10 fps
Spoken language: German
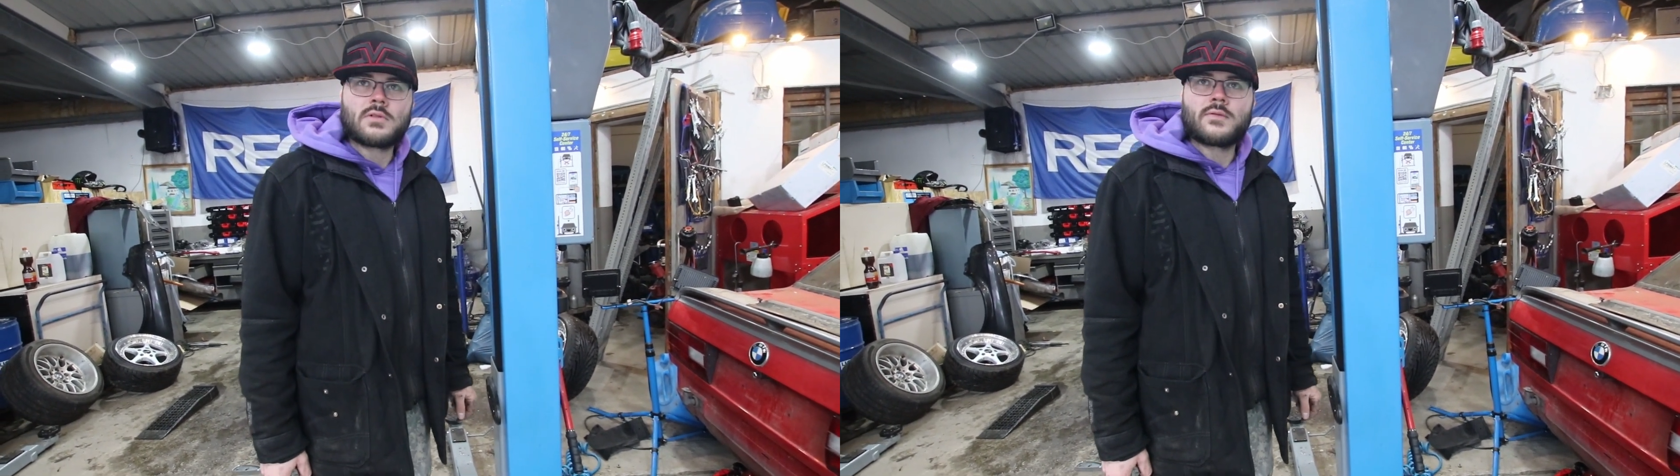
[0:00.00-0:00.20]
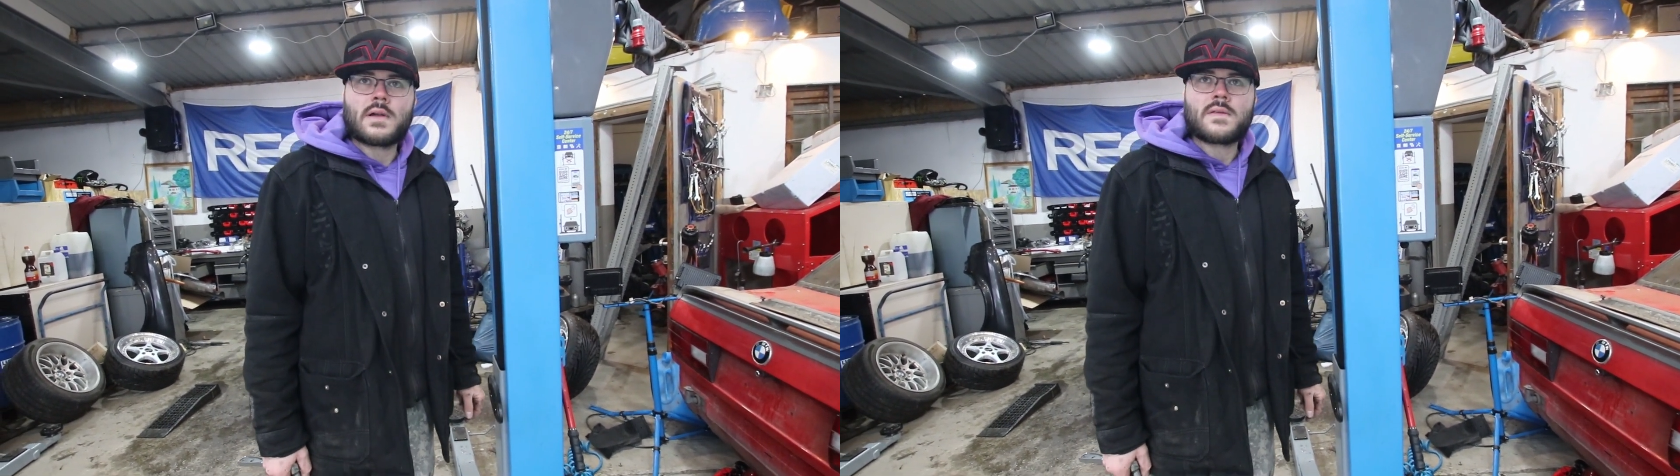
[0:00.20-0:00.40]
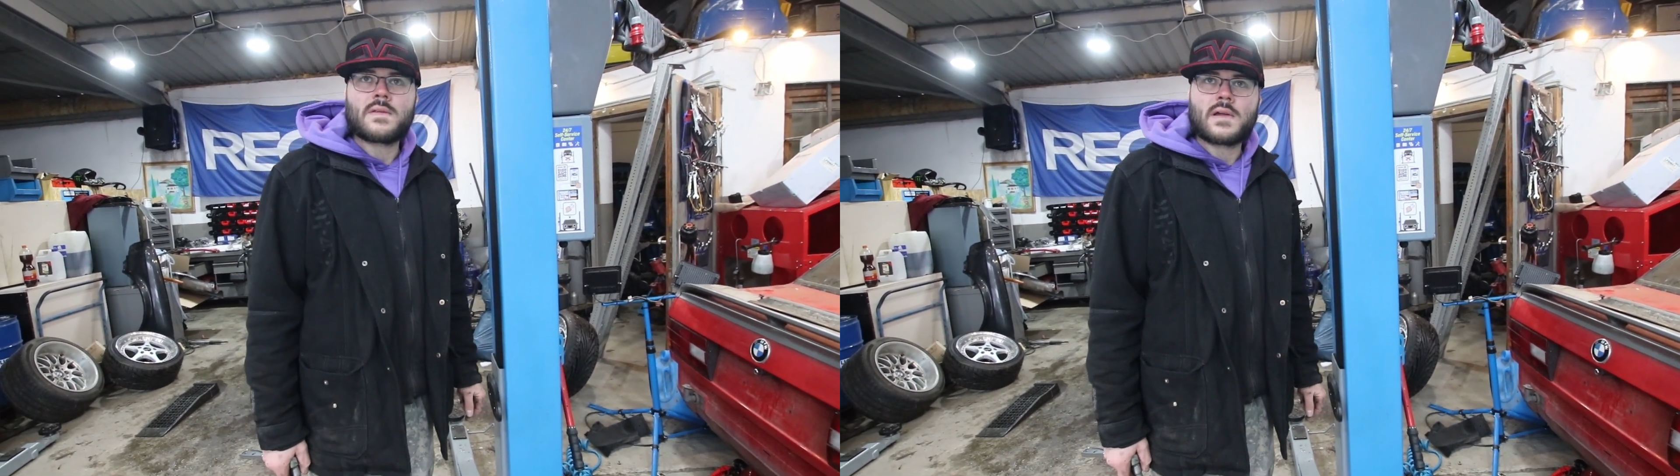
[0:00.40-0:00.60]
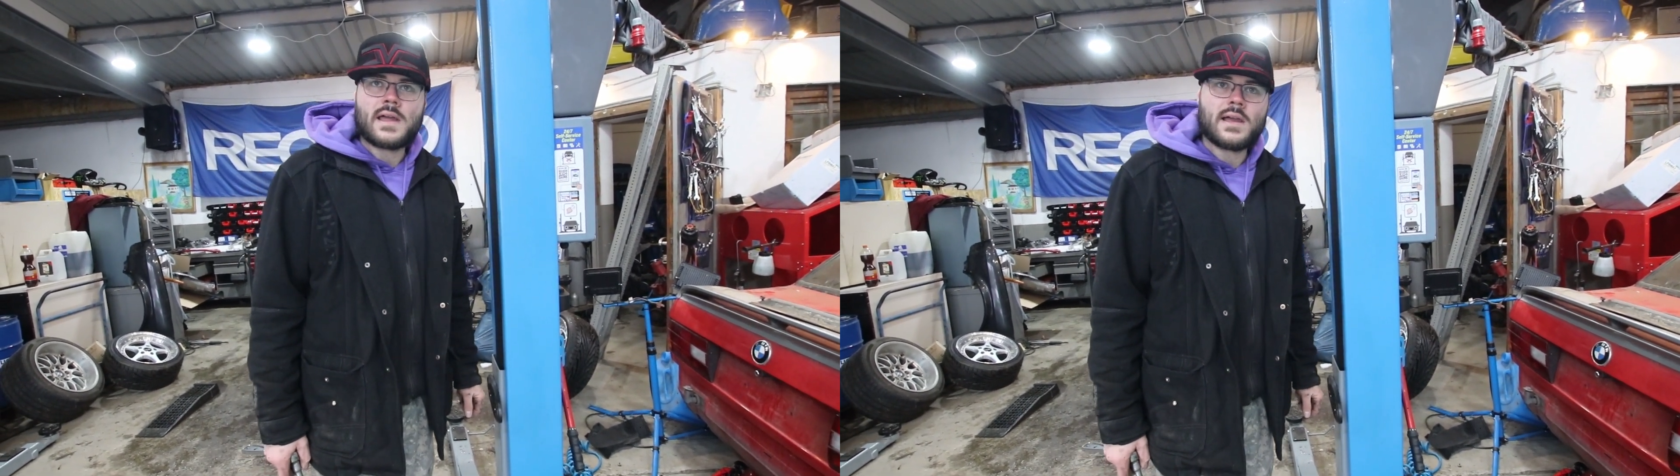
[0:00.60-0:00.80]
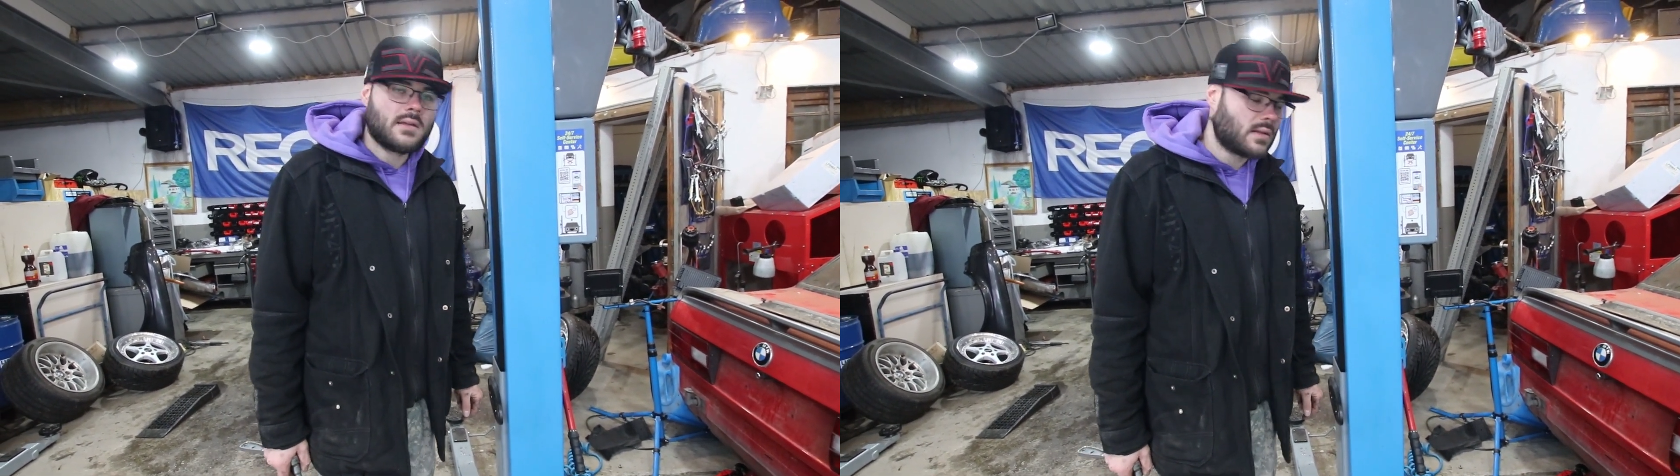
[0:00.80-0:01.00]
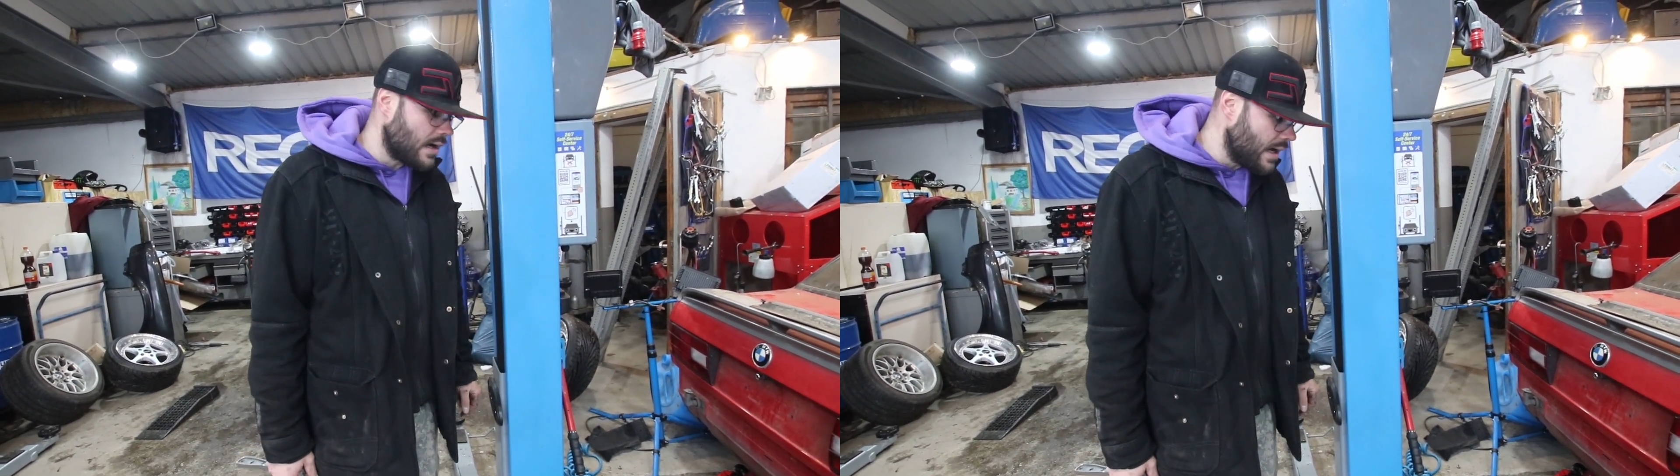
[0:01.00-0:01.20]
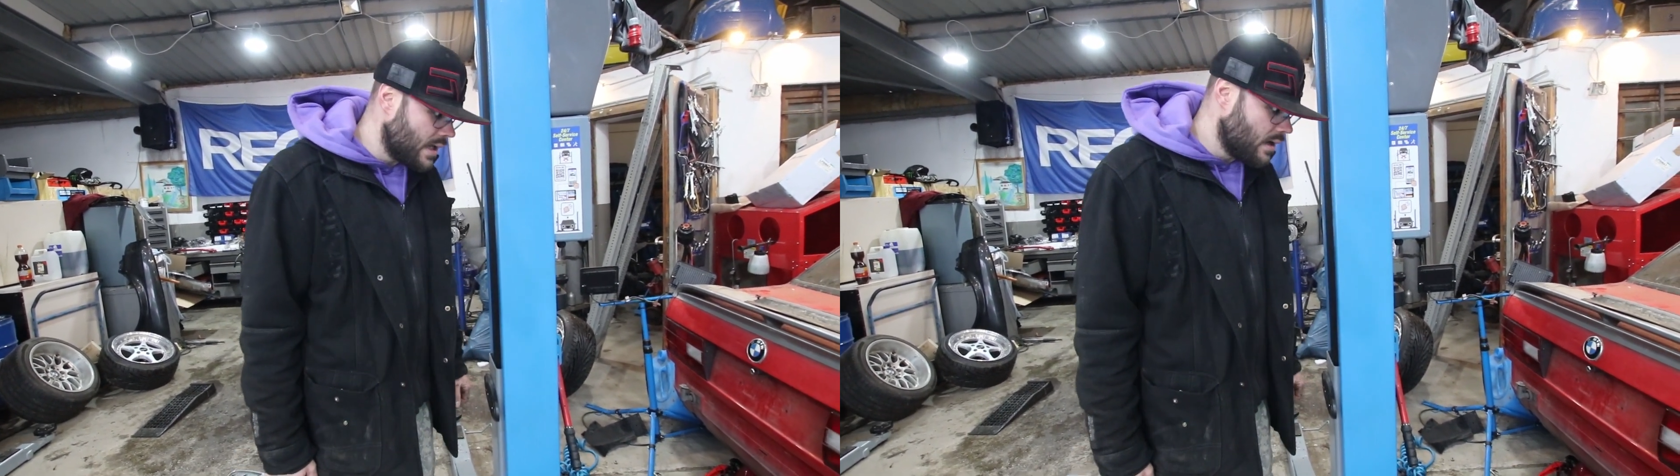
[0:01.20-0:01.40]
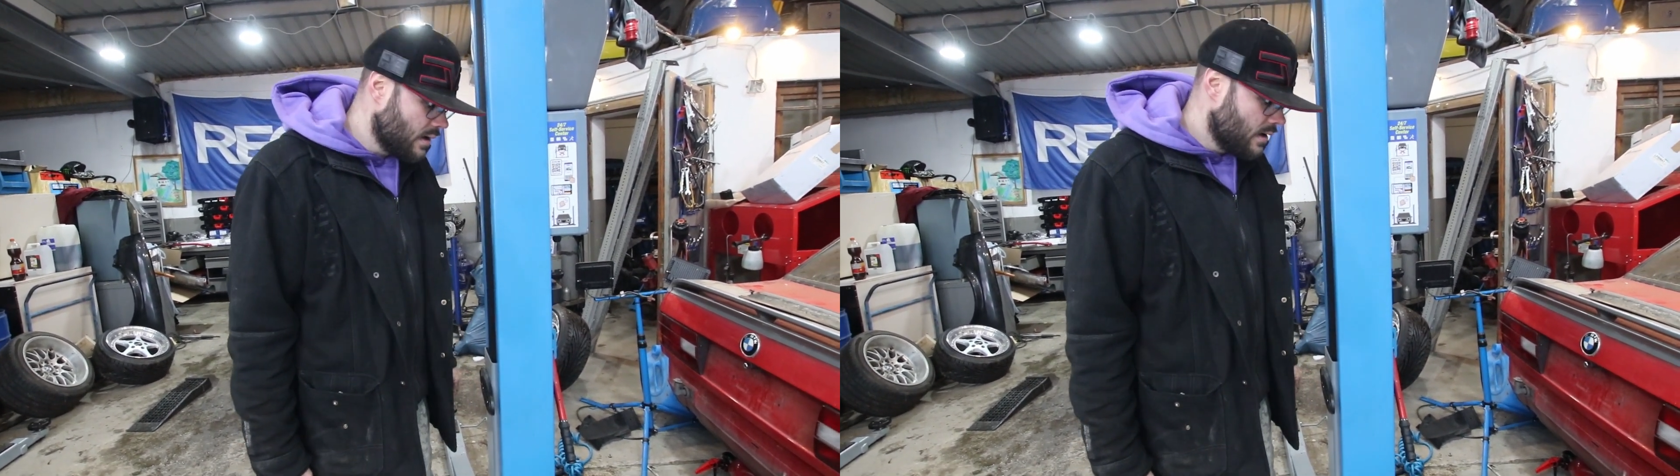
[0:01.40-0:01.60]
und weißt du, geil,
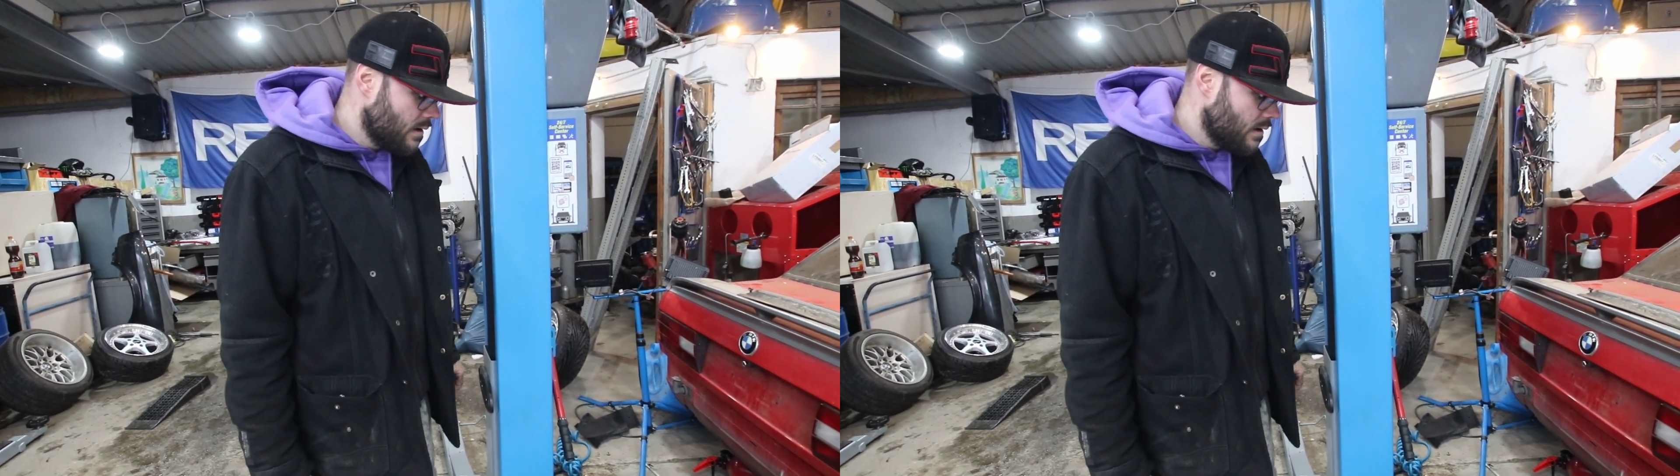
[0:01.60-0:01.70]
geil